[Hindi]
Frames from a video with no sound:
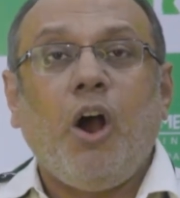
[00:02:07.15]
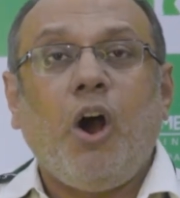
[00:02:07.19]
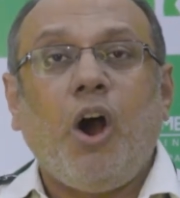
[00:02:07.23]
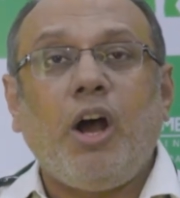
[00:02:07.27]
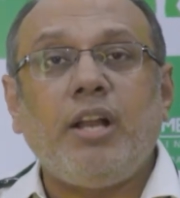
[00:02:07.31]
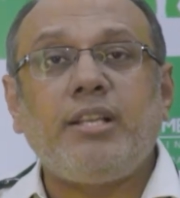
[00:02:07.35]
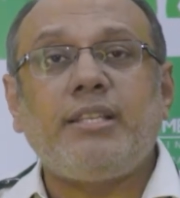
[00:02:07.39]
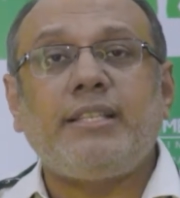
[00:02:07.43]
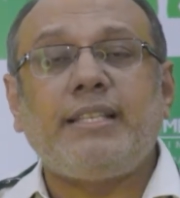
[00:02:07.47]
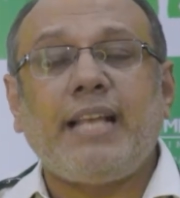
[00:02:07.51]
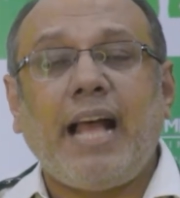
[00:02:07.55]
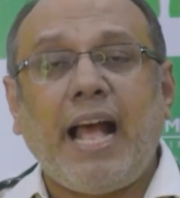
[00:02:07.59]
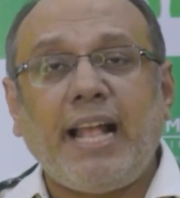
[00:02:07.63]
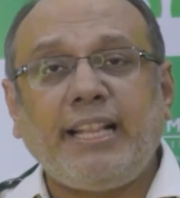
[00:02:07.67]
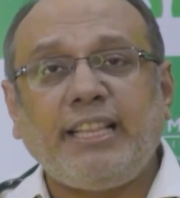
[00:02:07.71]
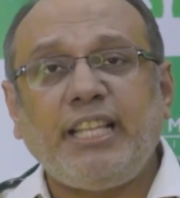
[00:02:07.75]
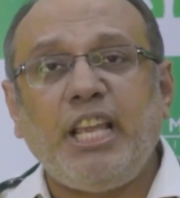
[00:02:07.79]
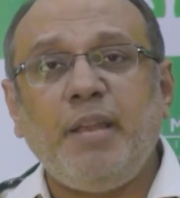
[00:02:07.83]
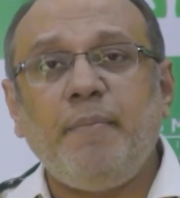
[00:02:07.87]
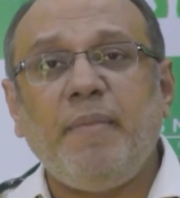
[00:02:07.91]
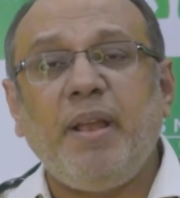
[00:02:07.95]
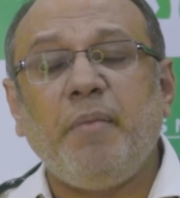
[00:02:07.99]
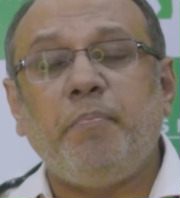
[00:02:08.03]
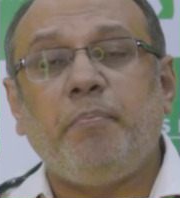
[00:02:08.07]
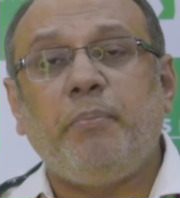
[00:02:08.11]
और साथ
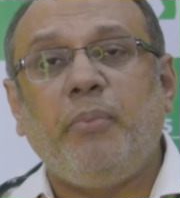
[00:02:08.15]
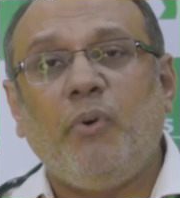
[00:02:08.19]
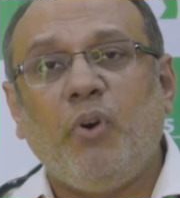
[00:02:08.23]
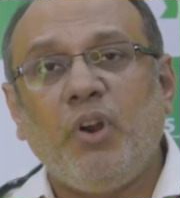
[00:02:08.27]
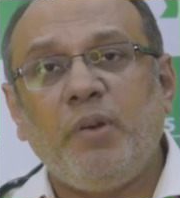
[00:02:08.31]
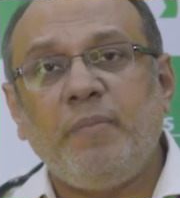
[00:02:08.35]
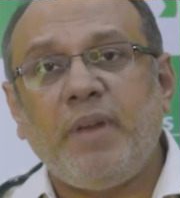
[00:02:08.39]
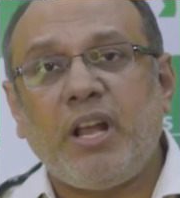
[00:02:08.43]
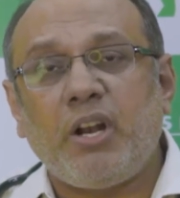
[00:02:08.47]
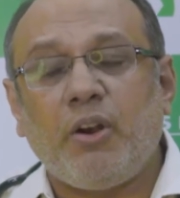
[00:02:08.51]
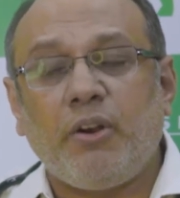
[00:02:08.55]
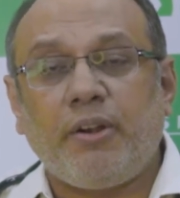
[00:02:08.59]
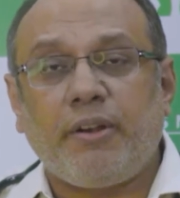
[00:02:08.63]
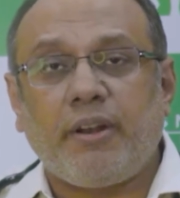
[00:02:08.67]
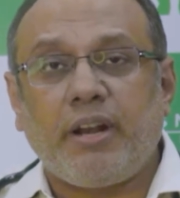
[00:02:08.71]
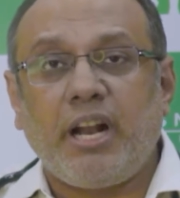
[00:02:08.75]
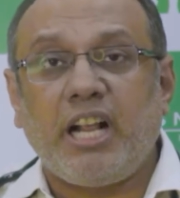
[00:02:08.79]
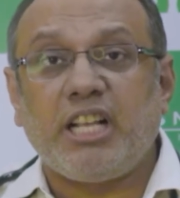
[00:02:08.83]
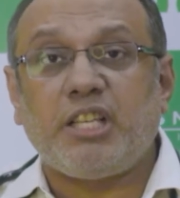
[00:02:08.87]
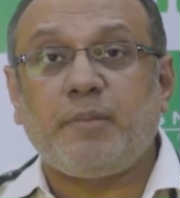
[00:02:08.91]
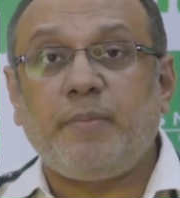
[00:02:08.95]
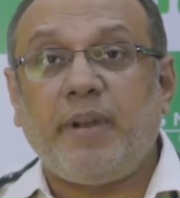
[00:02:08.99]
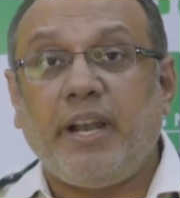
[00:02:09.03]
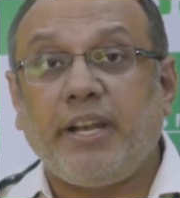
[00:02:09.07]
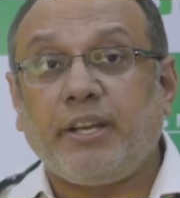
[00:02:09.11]
ही में बोन मैरो
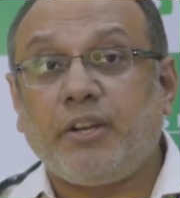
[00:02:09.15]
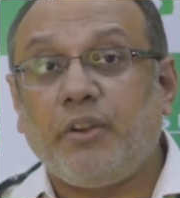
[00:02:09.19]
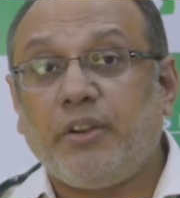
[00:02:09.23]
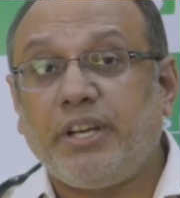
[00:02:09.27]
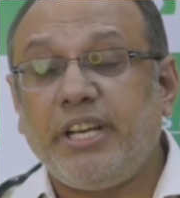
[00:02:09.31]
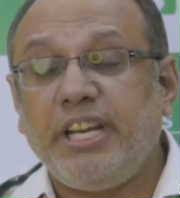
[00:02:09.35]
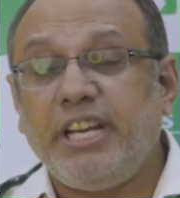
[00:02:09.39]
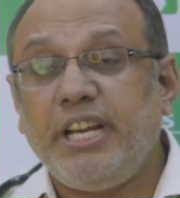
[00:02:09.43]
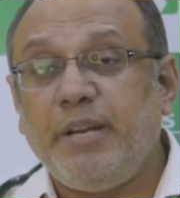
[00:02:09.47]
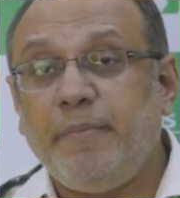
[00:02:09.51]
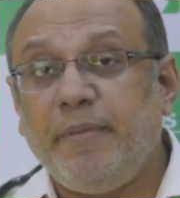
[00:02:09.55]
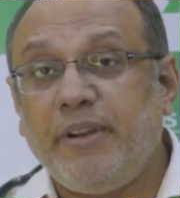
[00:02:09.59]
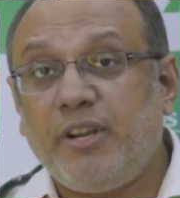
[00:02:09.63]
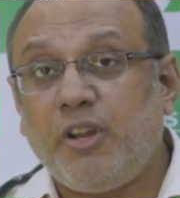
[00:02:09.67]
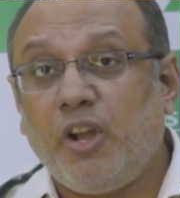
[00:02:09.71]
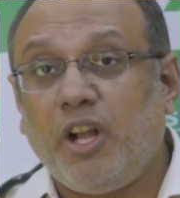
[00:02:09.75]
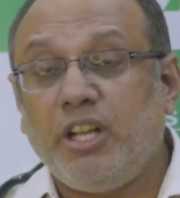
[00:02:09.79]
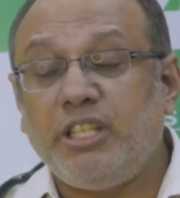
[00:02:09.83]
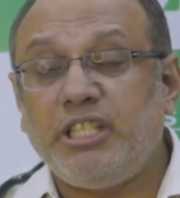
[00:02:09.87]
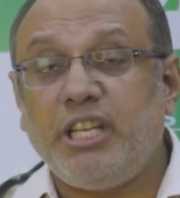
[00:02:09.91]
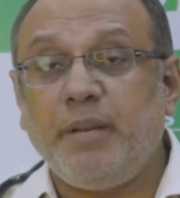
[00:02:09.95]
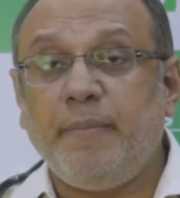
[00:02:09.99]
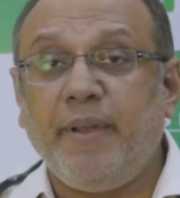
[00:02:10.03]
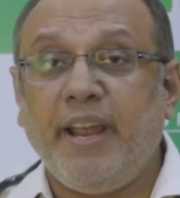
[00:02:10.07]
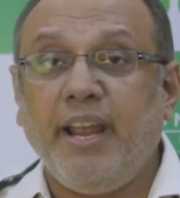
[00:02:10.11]
ट्रांसप्लांट क्योंकि
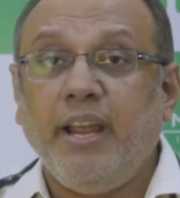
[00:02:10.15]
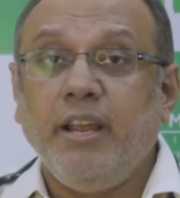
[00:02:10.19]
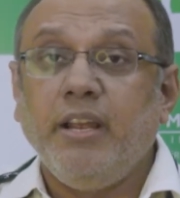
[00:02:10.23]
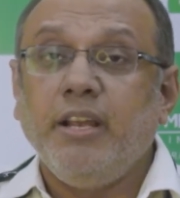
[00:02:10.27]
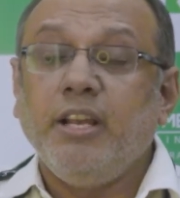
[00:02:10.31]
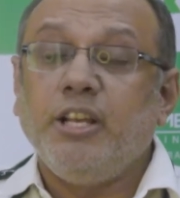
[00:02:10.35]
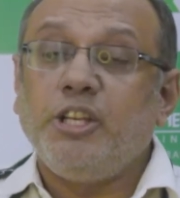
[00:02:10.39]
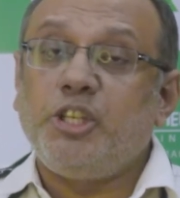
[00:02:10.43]
हीमिटोलॉजी में